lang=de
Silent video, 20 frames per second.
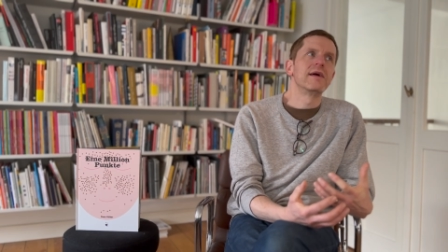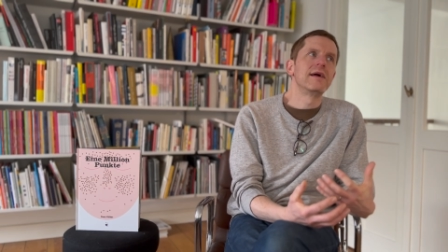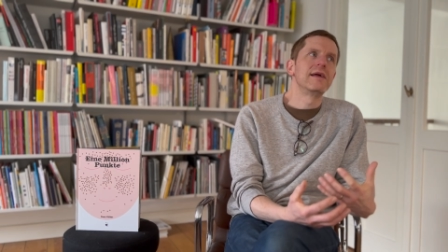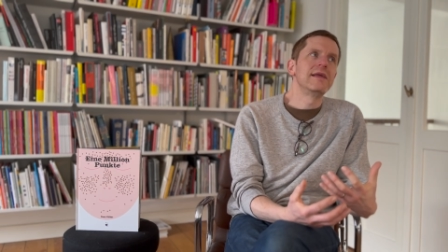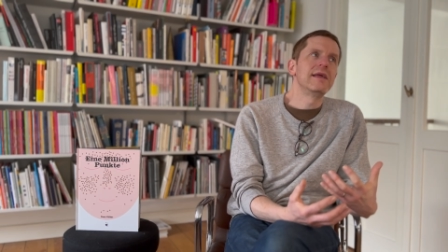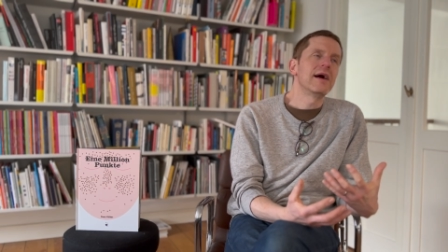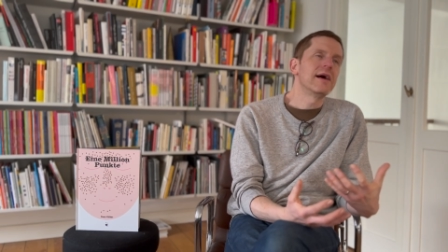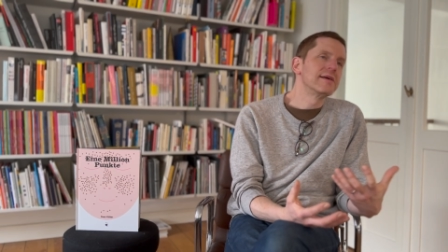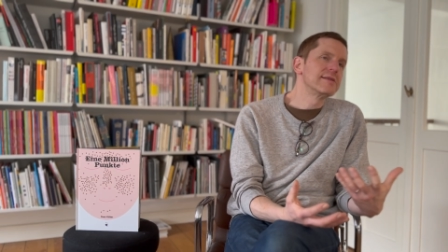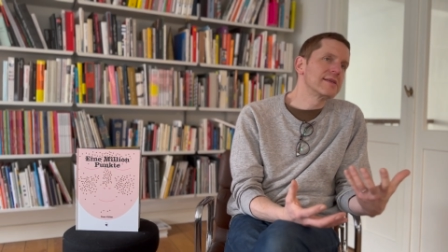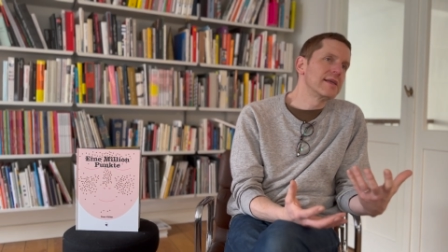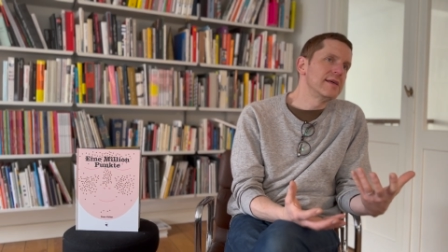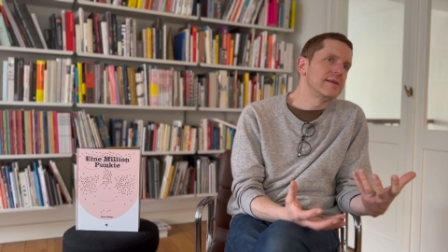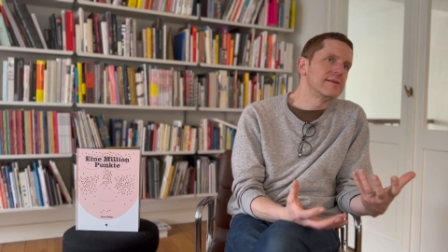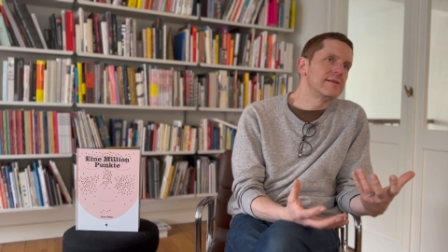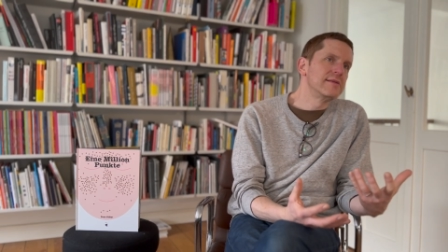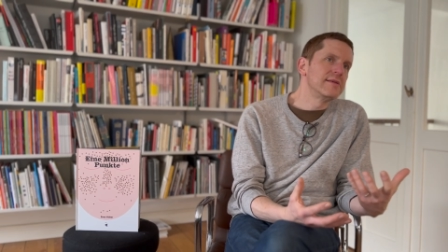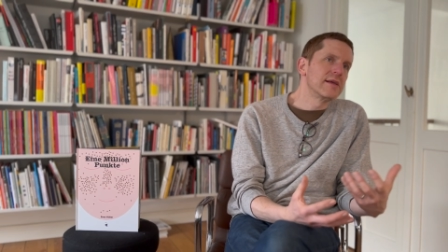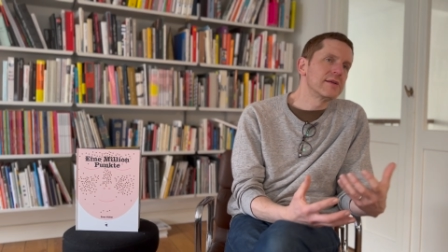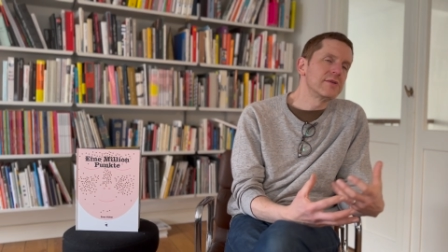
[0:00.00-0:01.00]
Ja, es
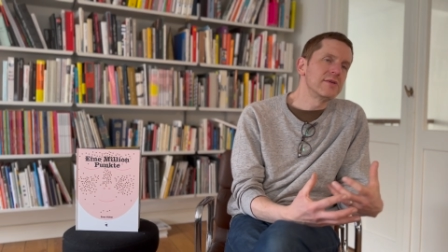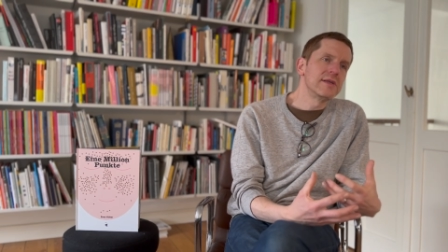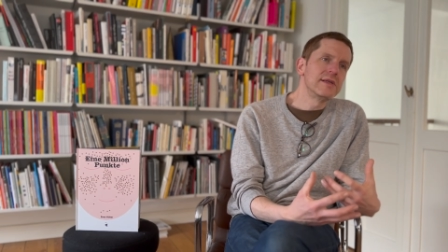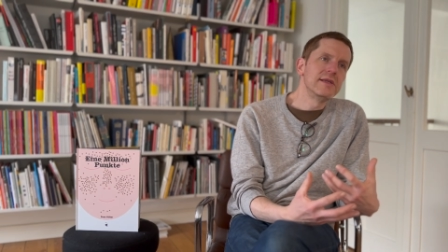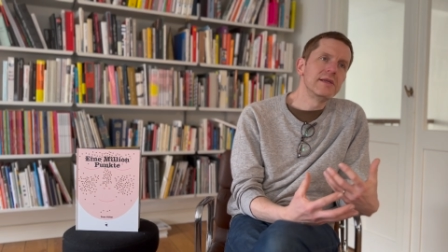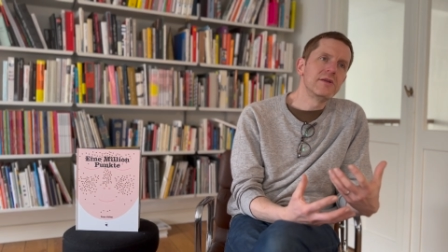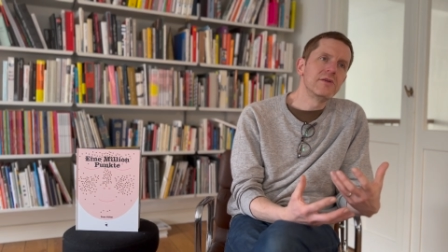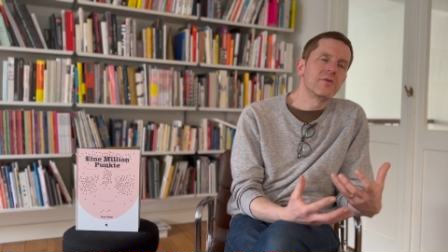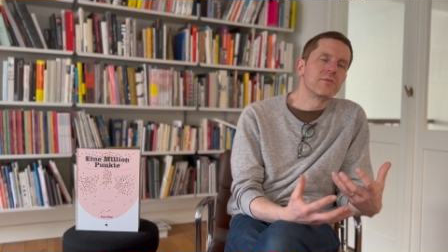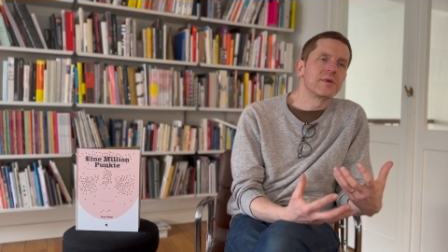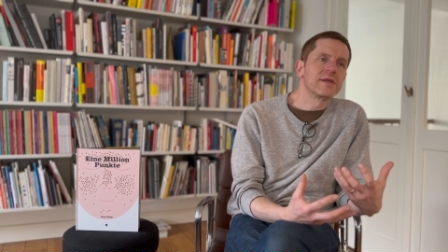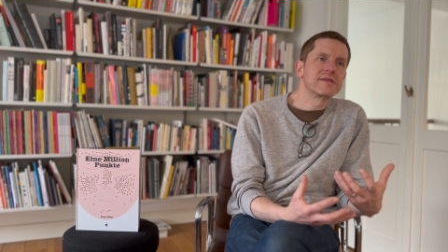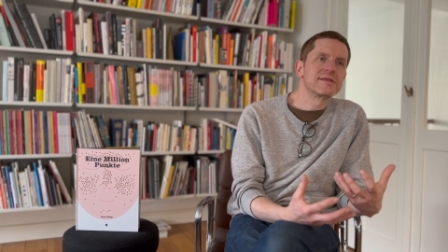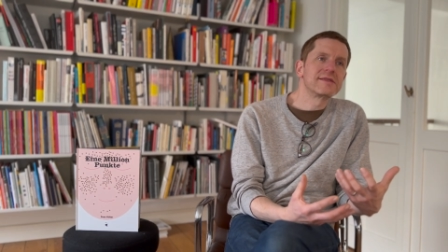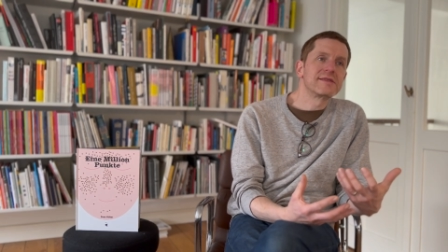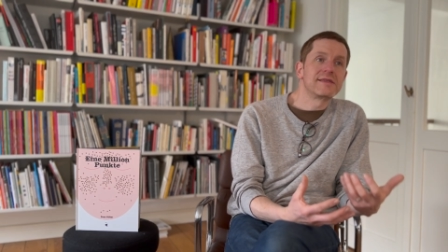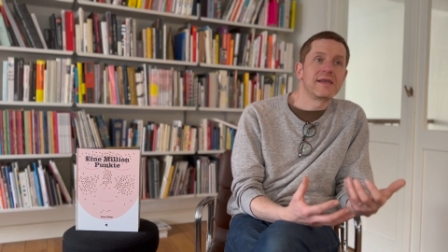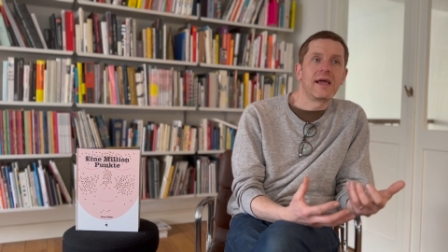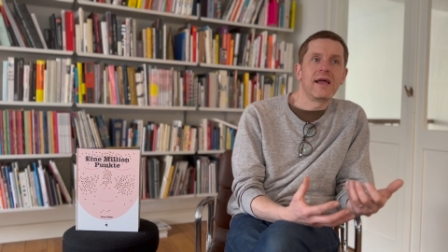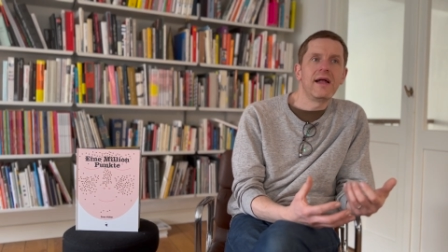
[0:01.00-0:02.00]
geht natürlich nicht nur um
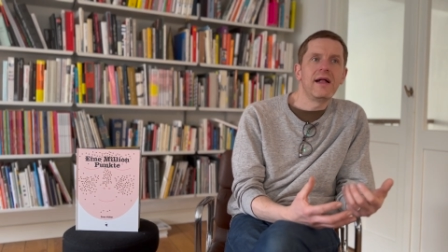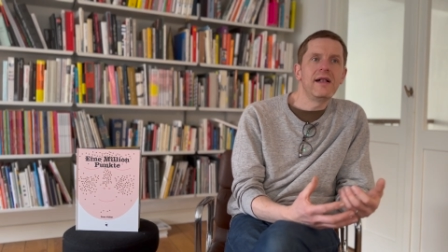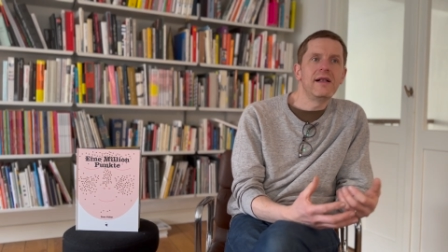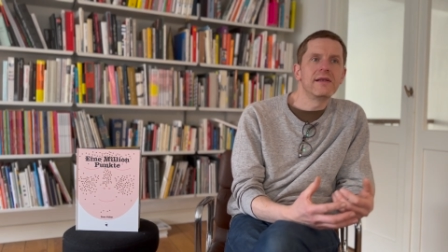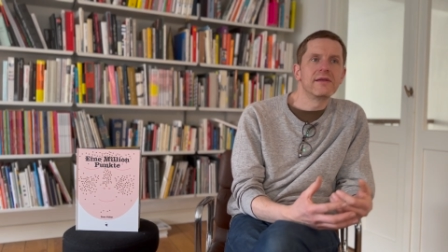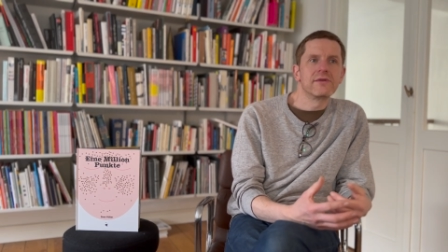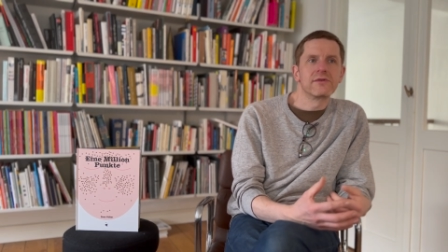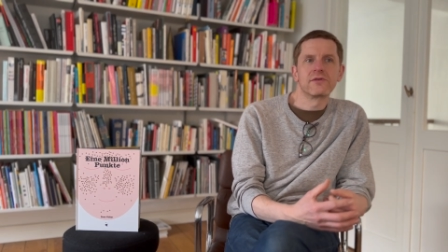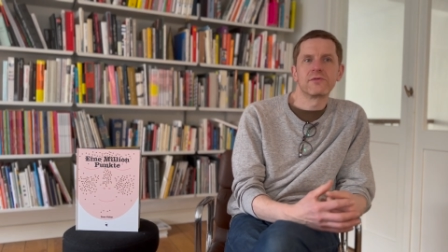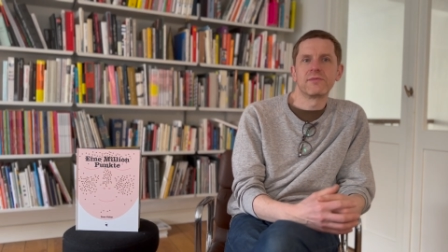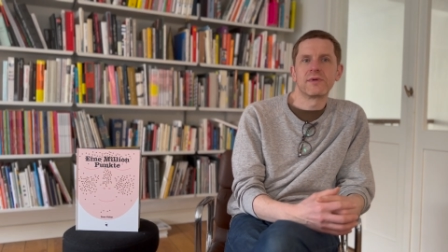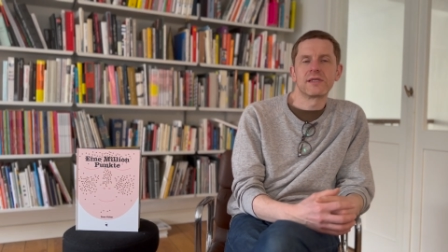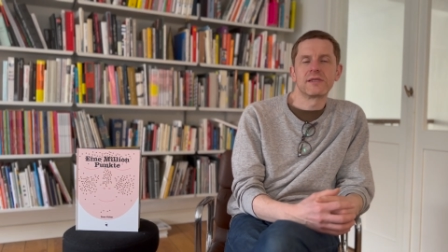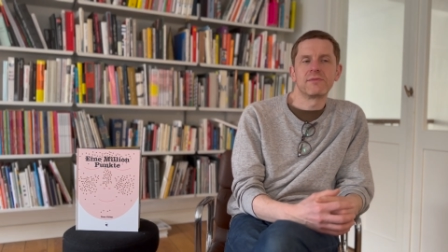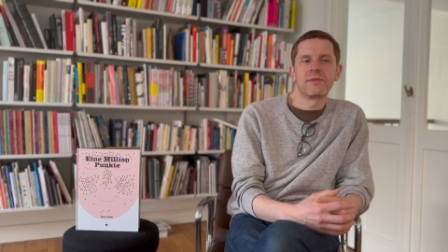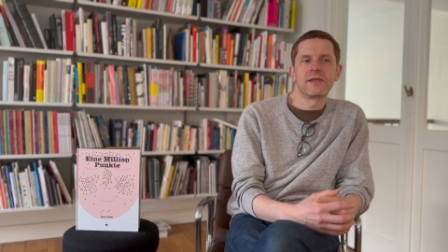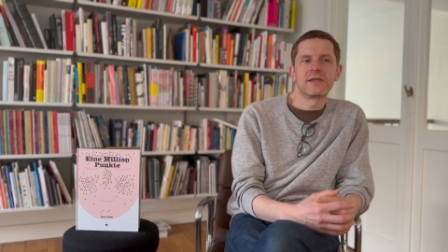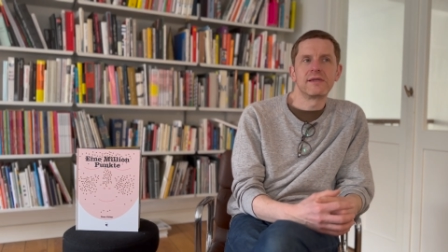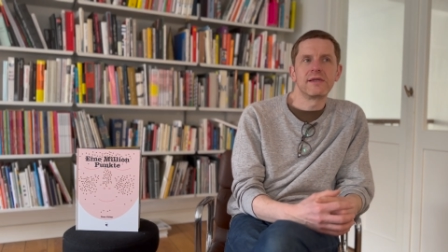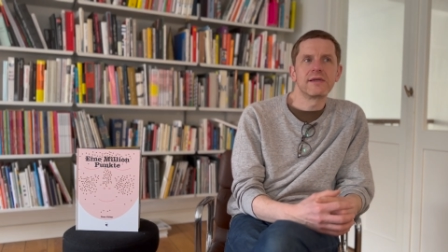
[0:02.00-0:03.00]
das Zählen und um
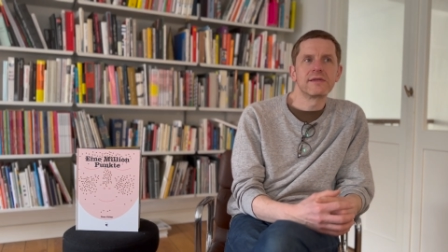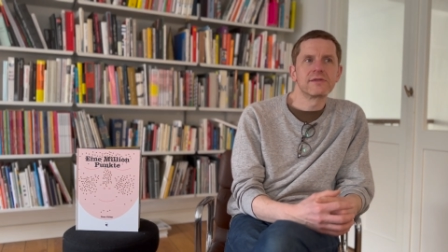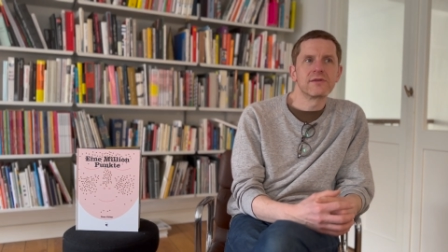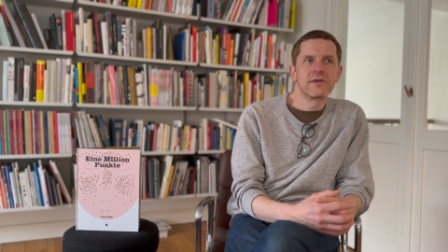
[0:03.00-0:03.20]
Mathematik,